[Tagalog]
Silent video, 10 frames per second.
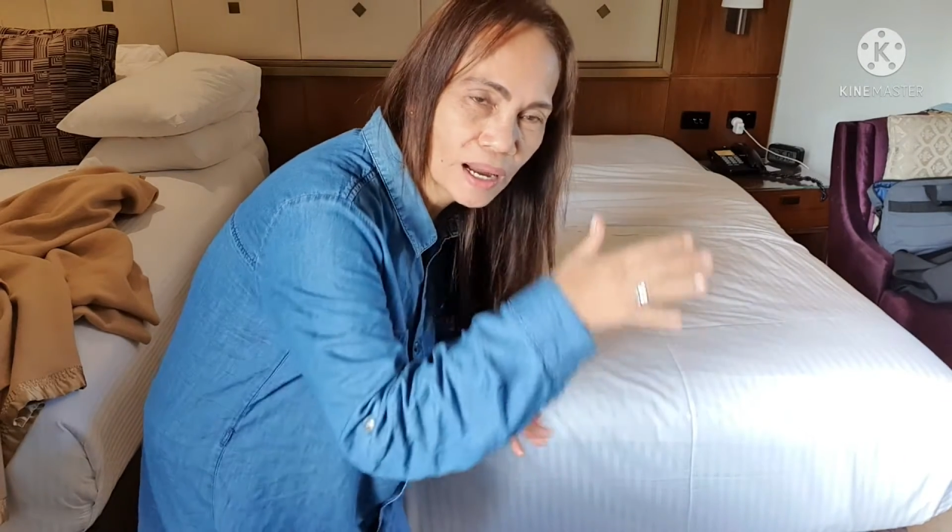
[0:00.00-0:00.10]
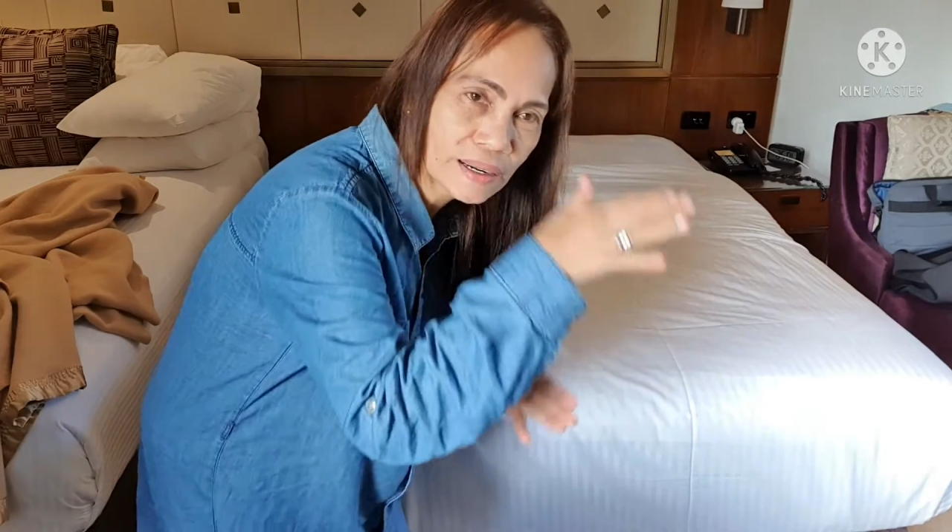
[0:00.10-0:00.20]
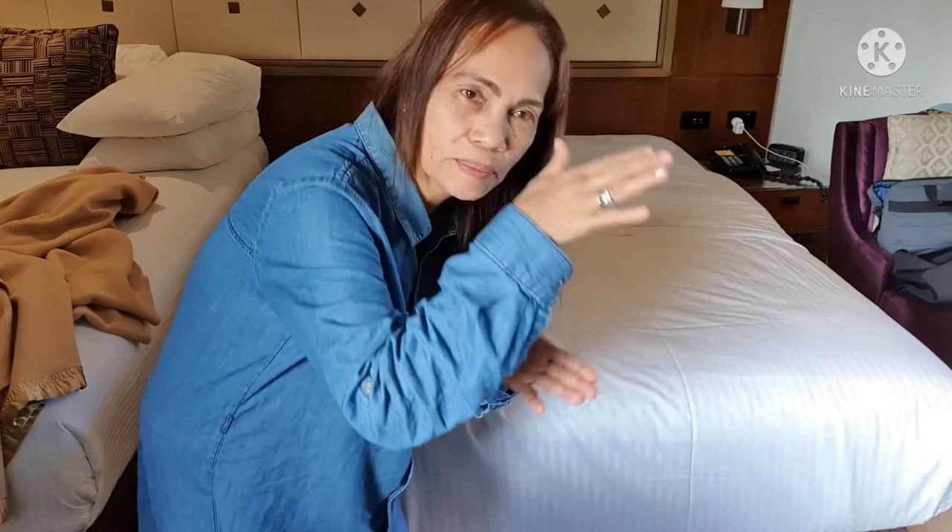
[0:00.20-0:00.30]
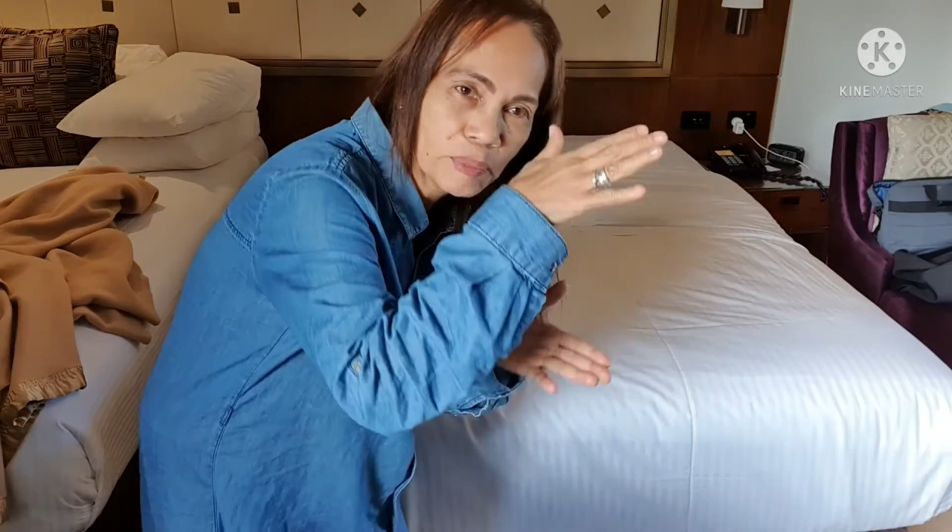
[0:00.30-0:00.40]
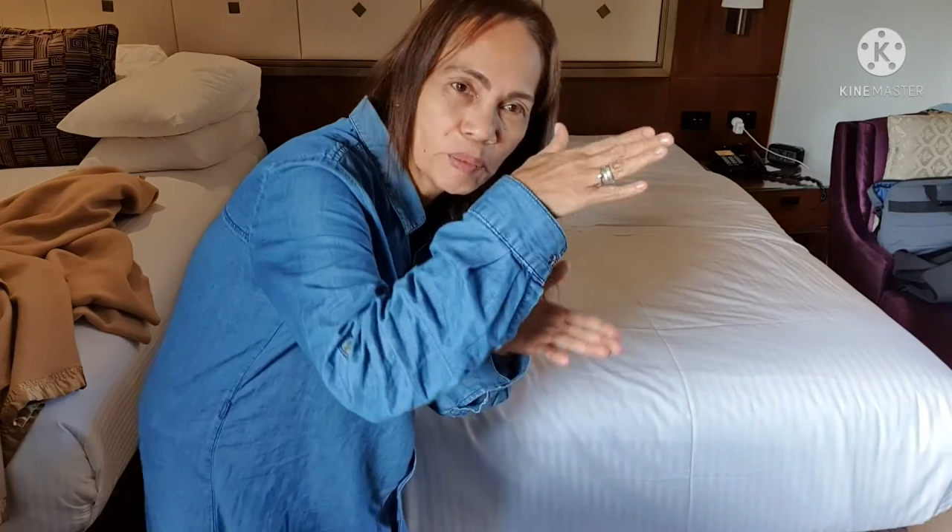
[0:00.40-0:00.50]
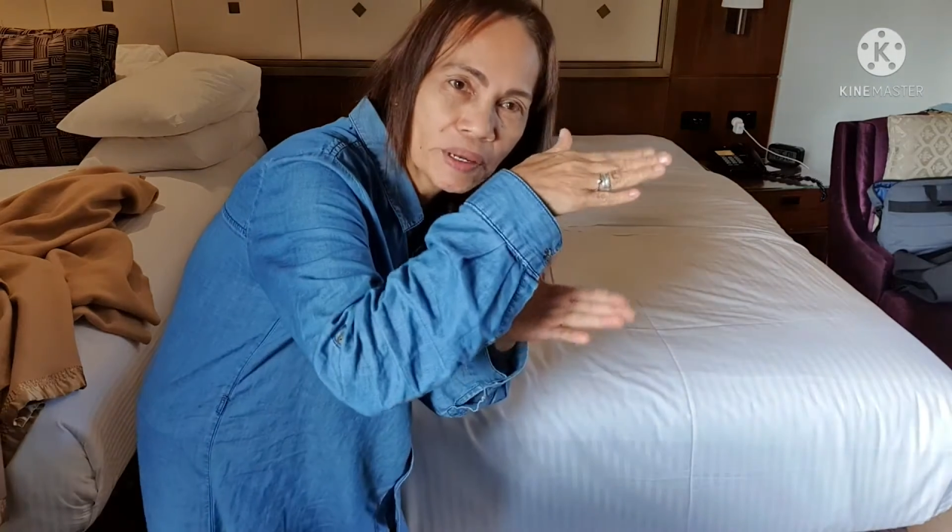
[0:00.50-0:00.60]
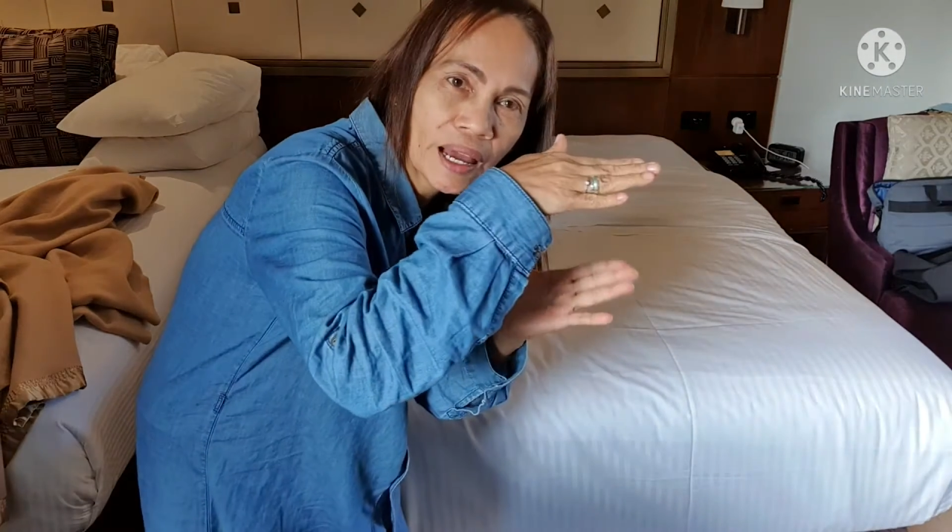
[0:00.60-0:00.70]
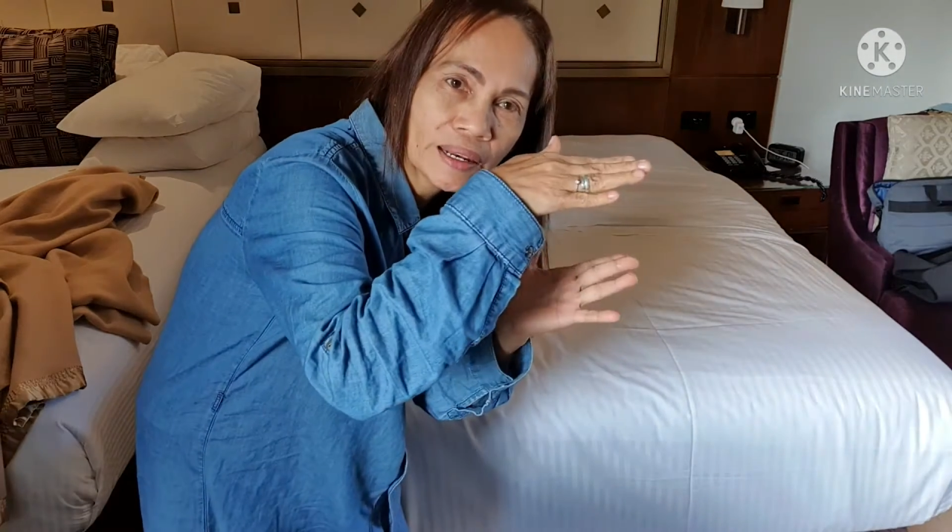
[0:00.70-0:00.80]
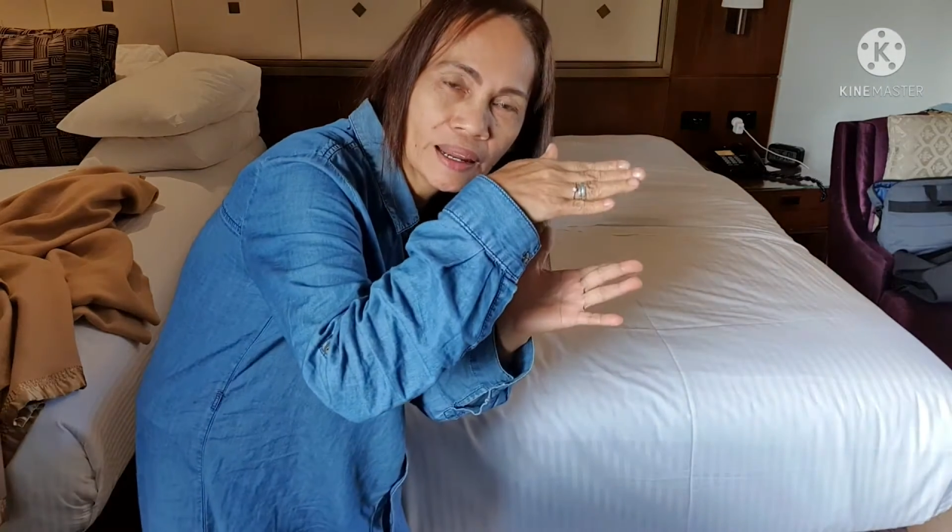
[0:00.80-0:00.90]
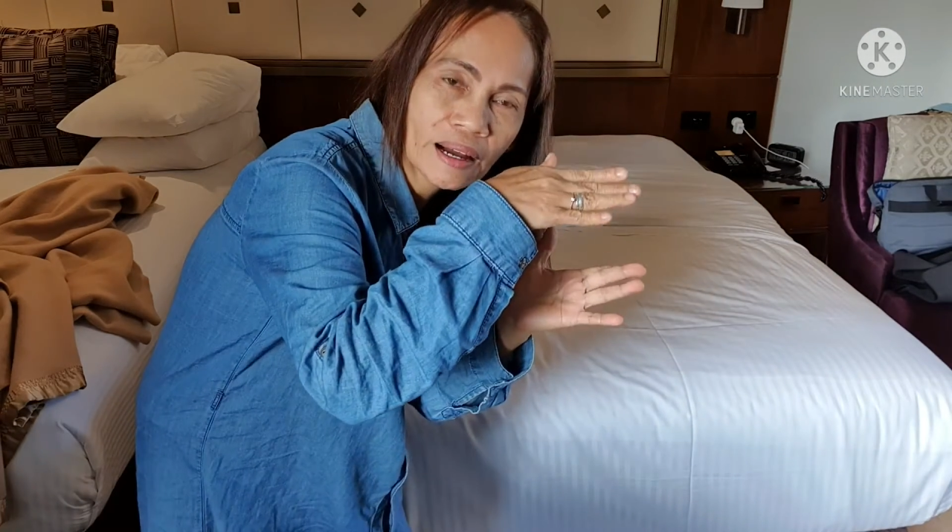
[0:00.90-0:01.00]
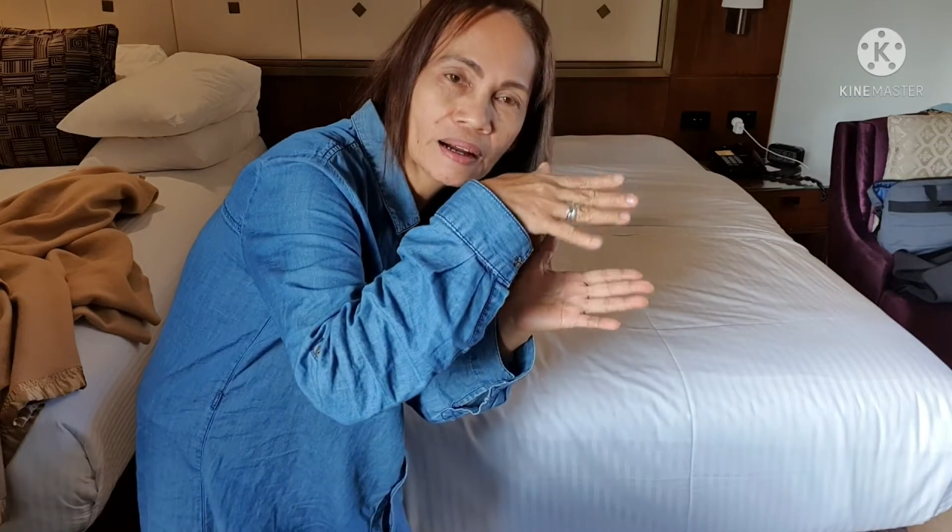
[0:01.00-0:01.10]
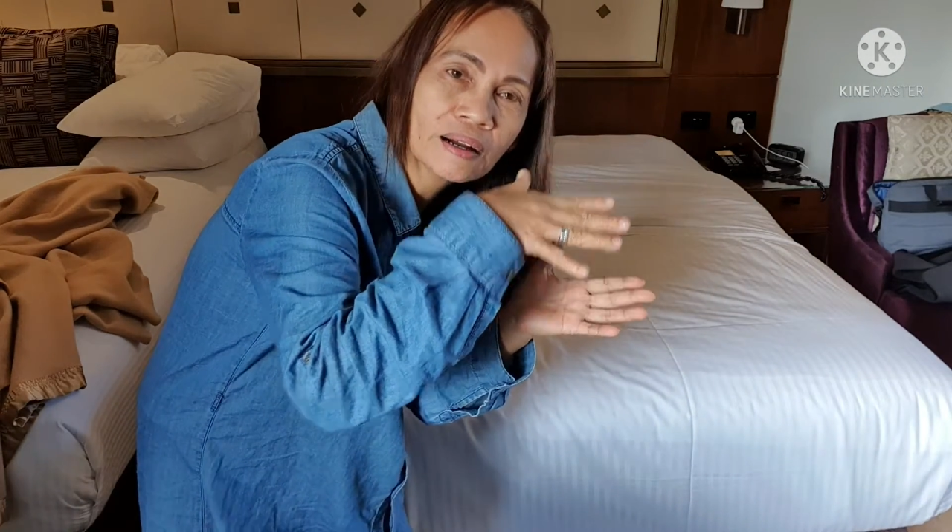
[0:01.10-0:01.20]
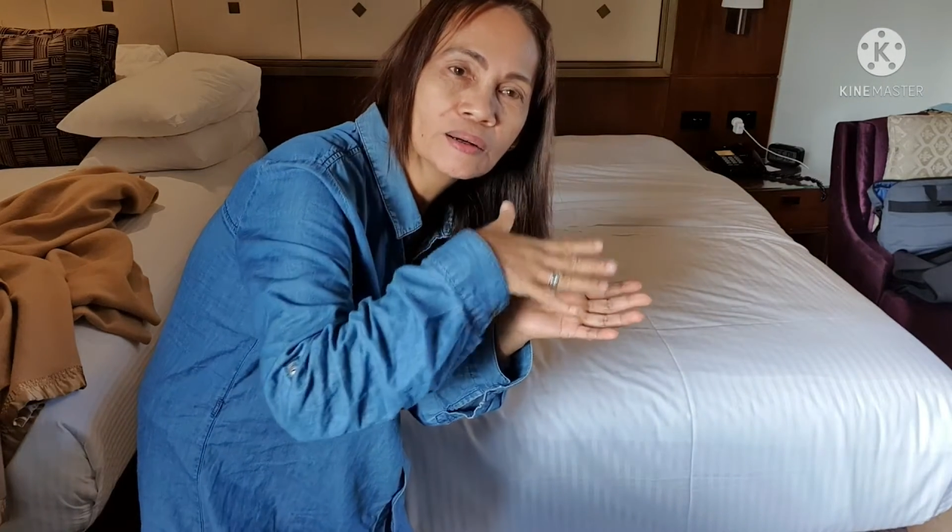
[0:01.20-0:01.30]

ang nagbibigay ng